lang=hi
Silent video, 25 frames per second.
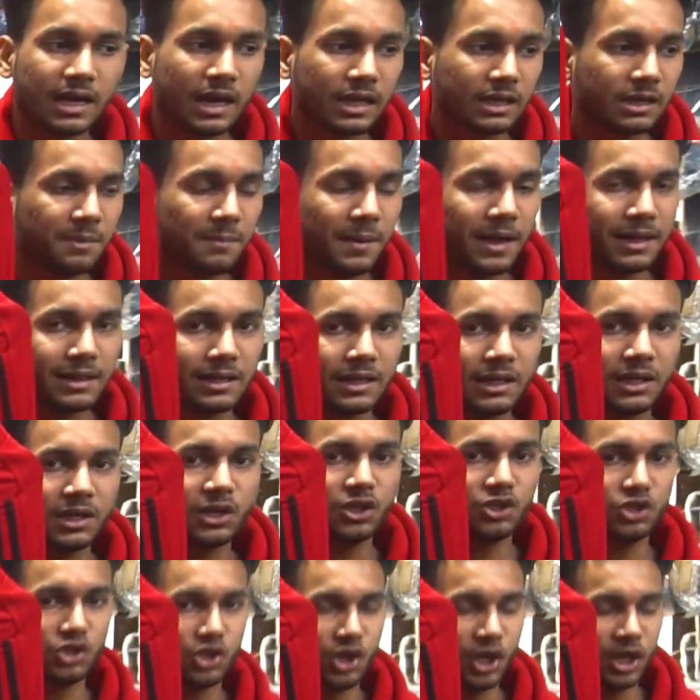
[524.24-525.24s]
चार्ट की बात करेंगे
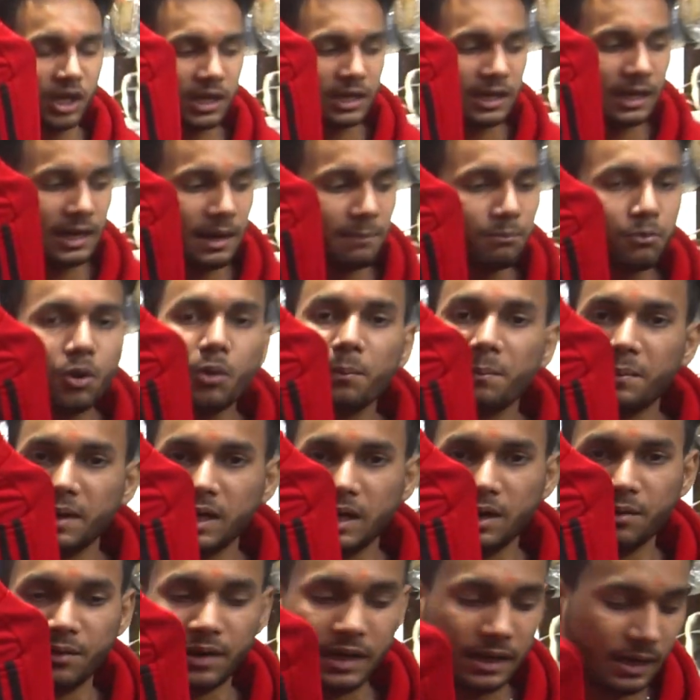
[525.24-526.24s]
छह कलर आपको
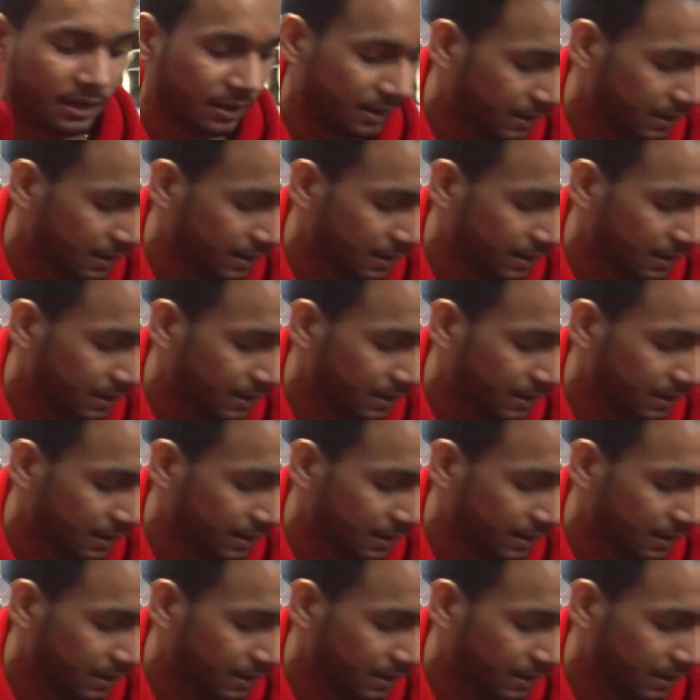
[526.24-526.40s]
मिलने वाला